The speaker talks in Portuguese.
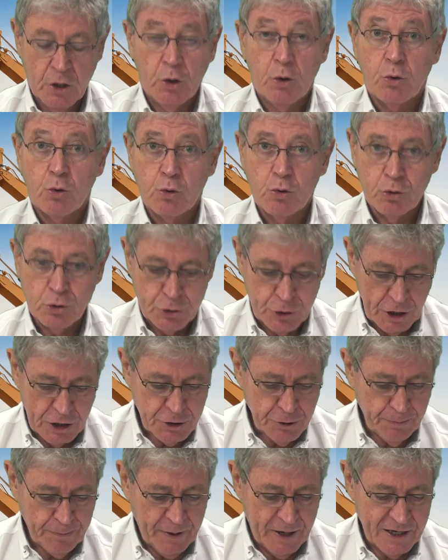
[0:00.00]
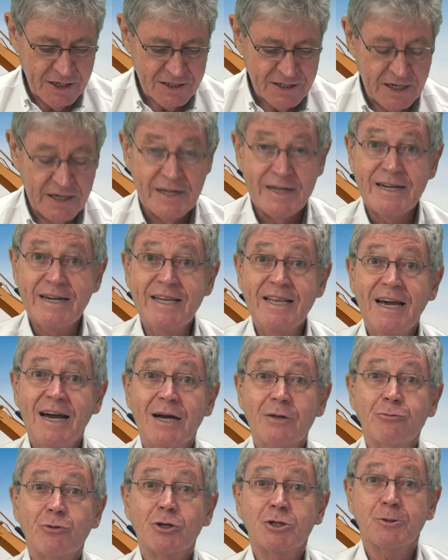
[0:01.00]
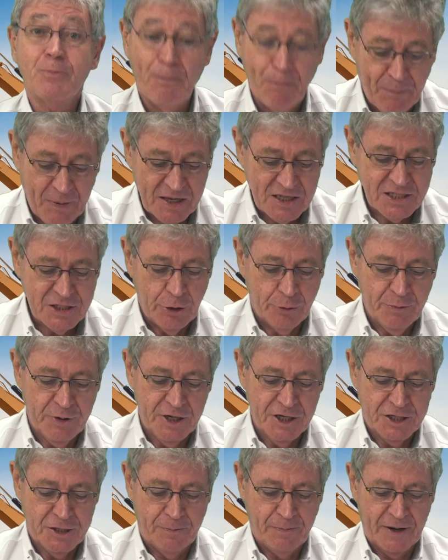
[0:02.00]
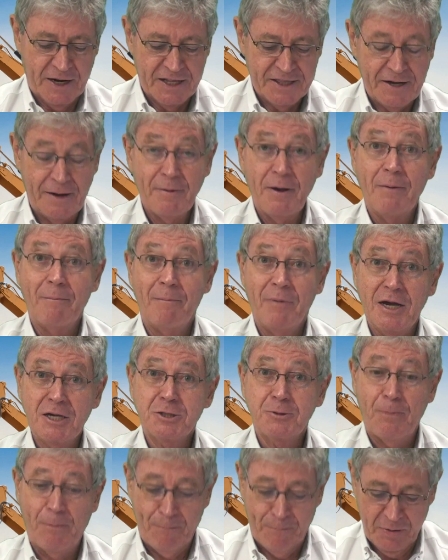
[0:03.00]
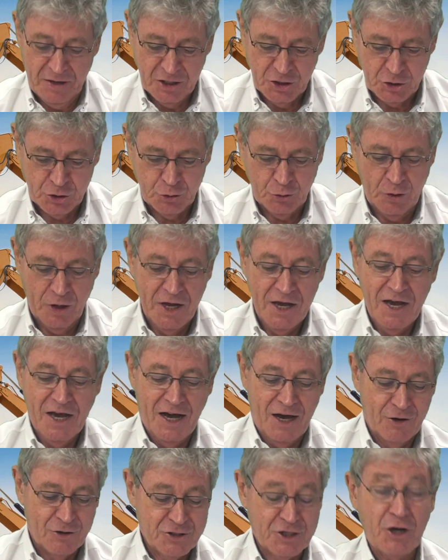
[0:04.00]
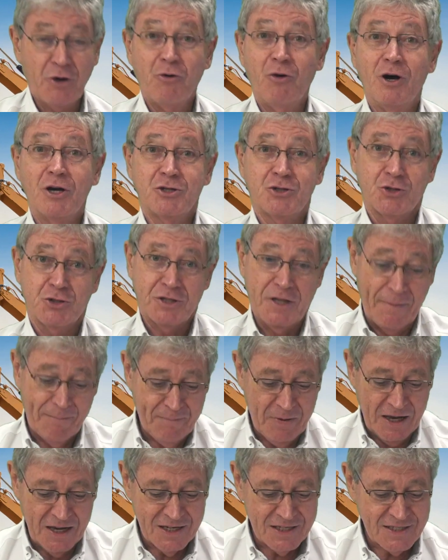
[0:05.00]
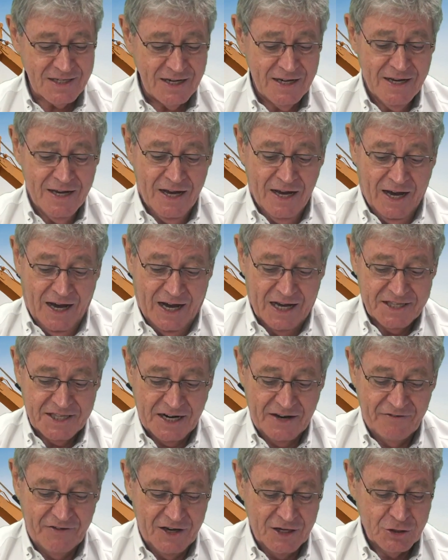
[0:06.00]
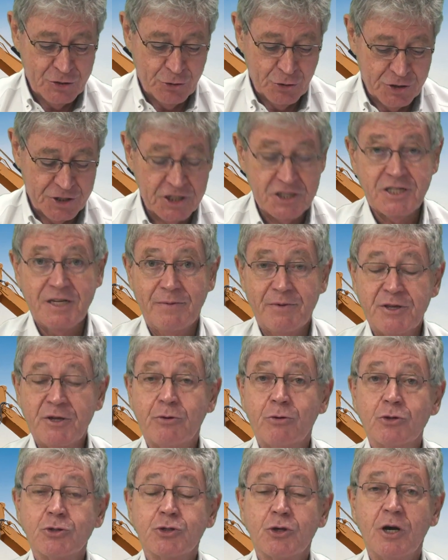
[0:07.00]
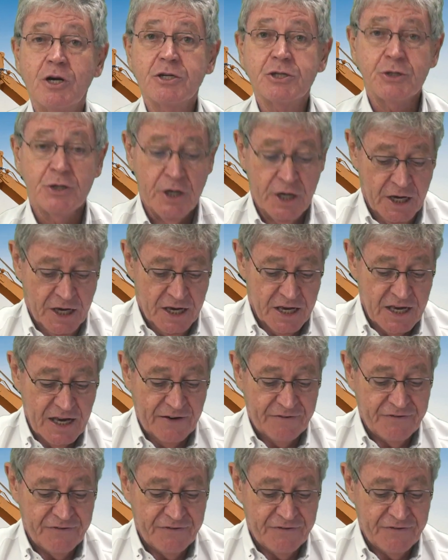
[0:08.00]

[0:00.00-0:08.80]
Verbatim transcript: o consórcio PESA, criado especialmente para dar mais peso aos negócios da PESA, através do sistema de consórcio, e a